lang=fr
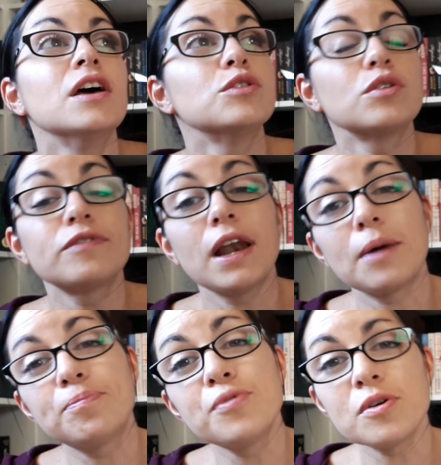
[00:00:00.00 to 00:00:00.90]
Donc voilà,
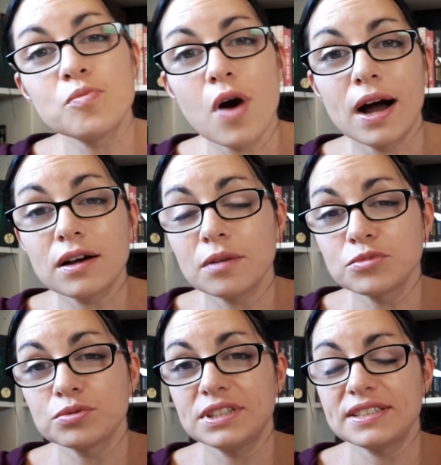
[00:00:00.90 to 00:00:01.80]
pour moi, comme
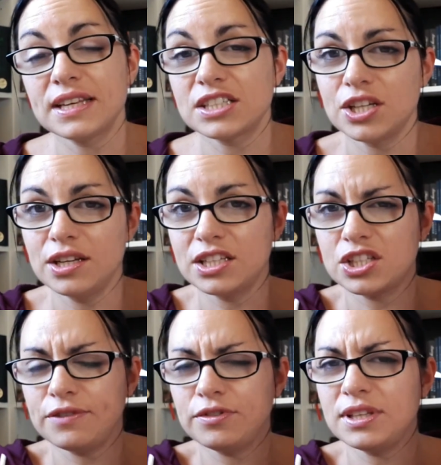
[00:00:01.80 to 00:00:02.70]
je vous disais,
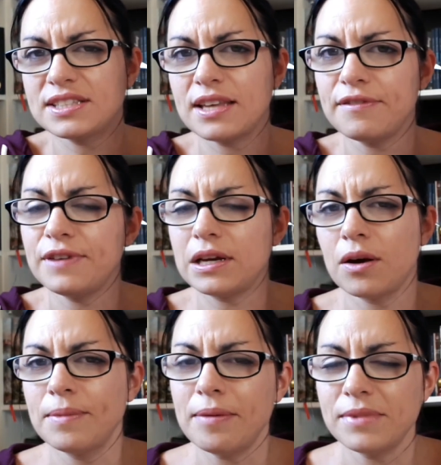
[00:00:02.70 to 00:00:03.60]
j'ai vu des avis
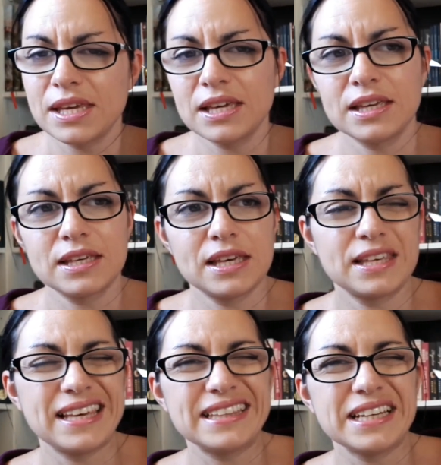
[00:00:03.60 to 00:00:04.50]
quand même qui, qui,
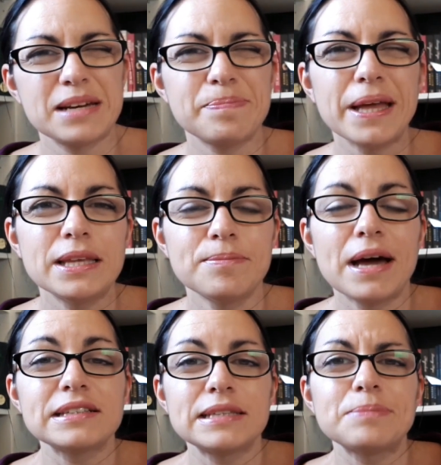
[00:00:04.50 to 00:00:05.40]
adhéraient pas des
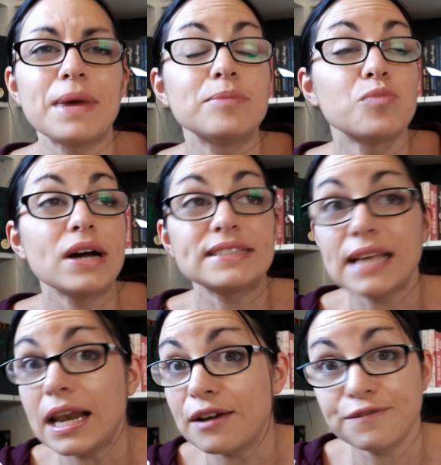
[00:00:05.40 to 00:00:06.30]
masses. Et eh ben moi, ça
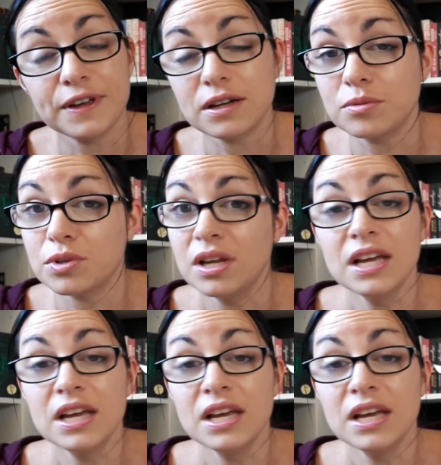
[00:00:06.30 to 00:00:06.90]
l'a fait comme...